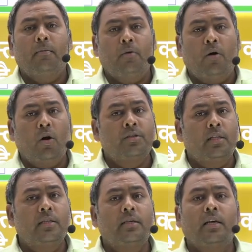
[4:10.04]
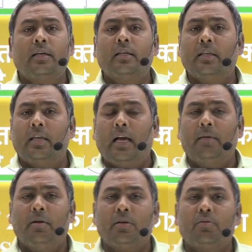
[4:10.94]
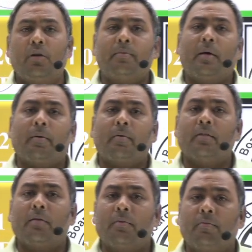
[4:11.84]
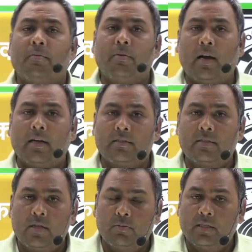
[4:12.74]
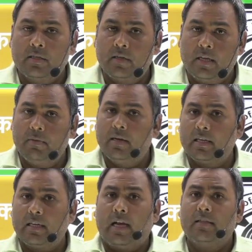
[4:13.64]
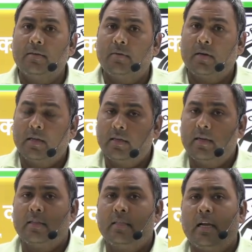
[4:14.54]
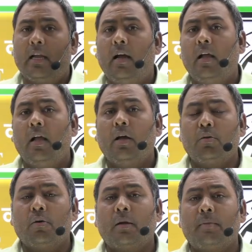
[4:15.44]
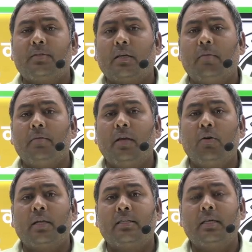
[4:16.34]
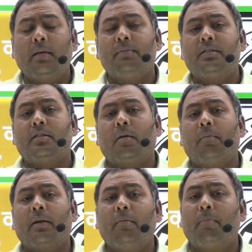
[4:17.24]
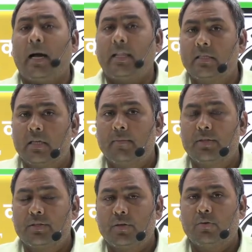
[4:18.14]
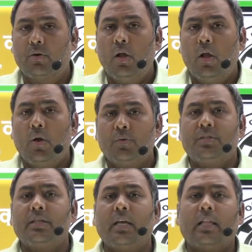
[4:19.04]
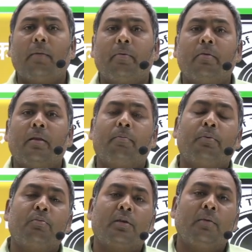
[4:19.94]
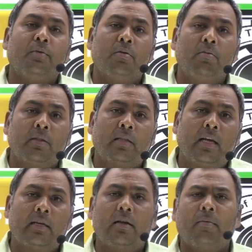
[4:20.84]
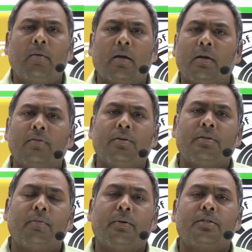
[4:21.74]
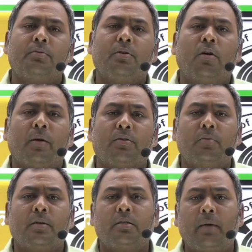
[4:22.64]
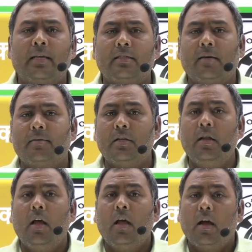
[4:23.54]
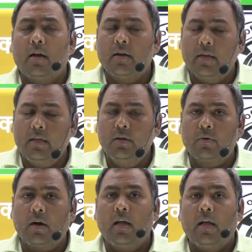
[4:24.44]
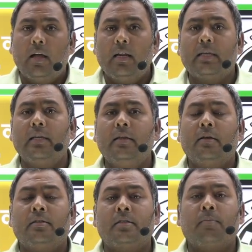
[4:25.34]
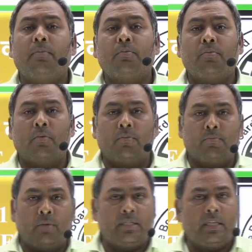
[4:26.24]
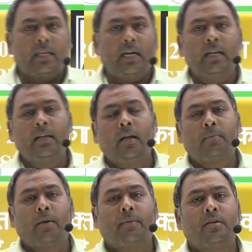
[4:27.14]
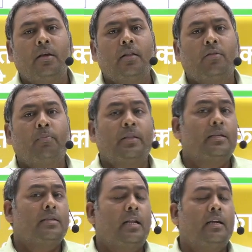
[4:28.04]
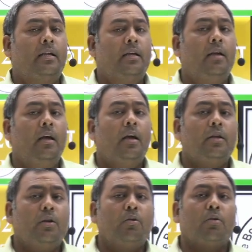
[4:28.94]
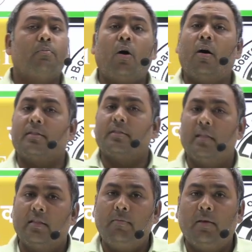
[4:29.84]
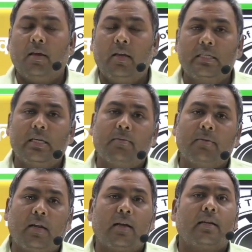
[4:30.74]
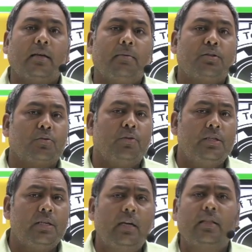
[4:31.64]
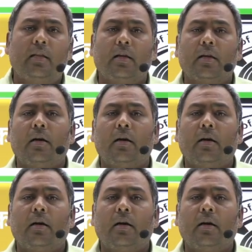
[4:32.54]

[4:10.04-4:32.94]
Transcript: और जल्दी करने की तैयारी में है क्योंकि आपदा प्रबंधन विभाग से अनुमति नहीं मिलने के कारण जब रद्द कर दिया गया तो कम से कम ये होना चाहिए कि 20 सितंबर के बाद एग्जामिनेशन हो उसी के आधार पर मैंने पूर्व की वीडियो में बताया था कि अब लगभग जो है से फर्स्ट वीक ऑफ अक्टूबर से पहले एग्जामिनेशन नहीं होगा लेकिन जब मैंने जानकारी लेना प्राप्त किया तो पता चला कि नहीं ये लोग बहुत जल्दी में हैं एग्जाम करा करके बच्चों को रिजल्ट देने का